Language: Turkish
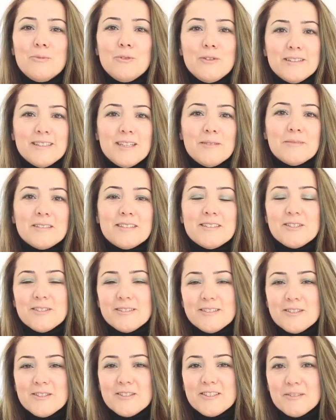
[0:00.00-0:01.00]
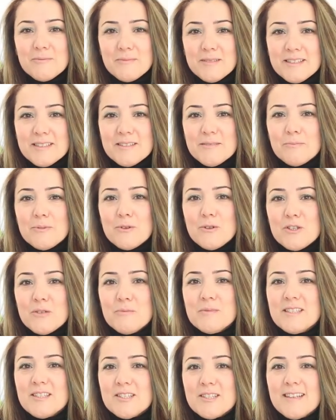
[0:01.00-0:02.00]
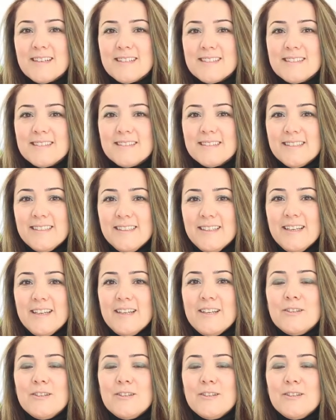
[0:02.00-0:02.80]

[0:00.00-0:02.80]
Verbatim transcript: Bu anlamda da çalıştığımız projemiz içerisinde